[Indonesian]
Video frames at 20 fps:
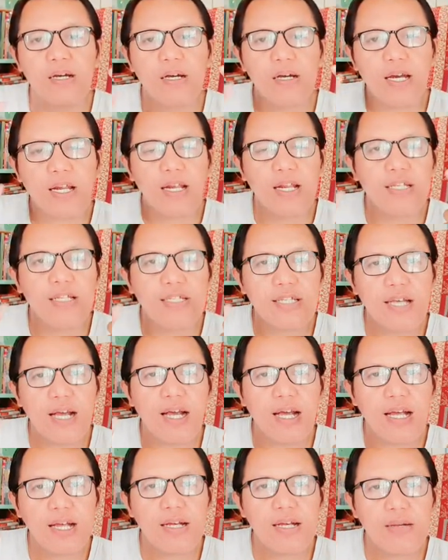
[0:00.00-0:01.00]

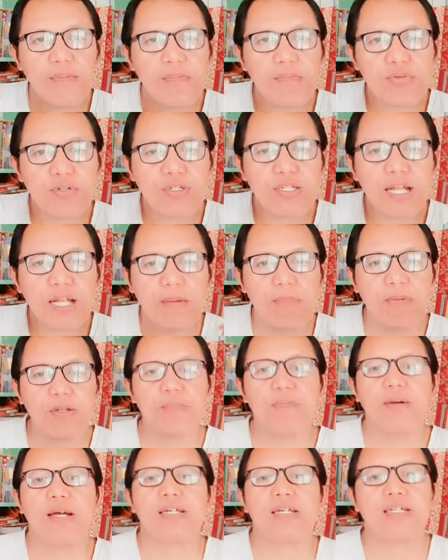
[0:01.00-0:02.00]
analisa secara
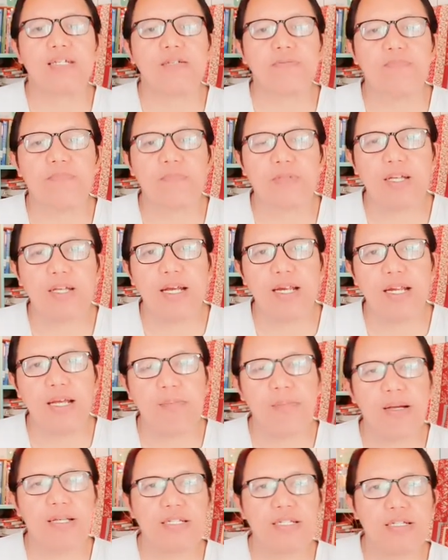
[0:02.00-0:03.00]
pribadi. Karena
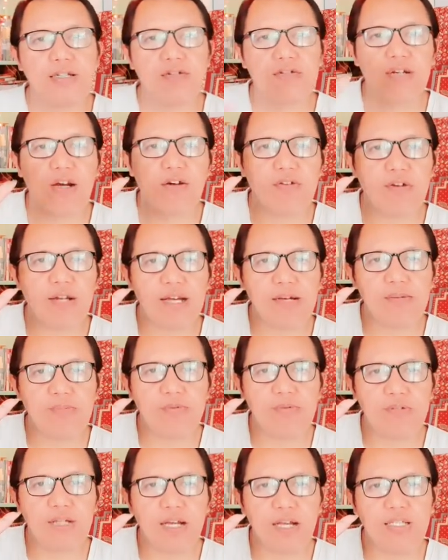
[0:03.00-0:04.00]
masing orang-orang
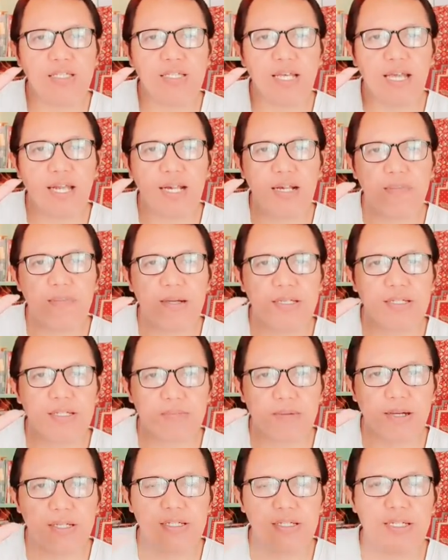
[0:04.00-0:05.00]
punya style
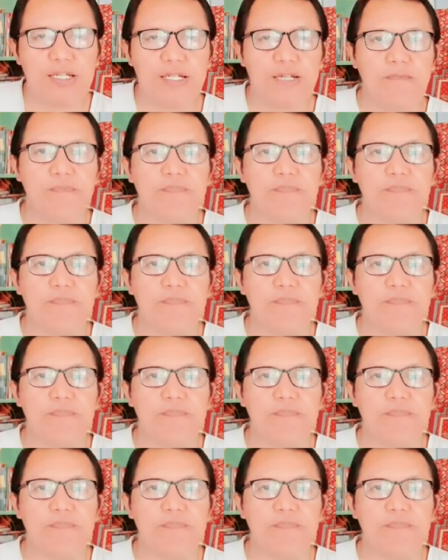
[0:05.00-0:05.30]
masing-masing.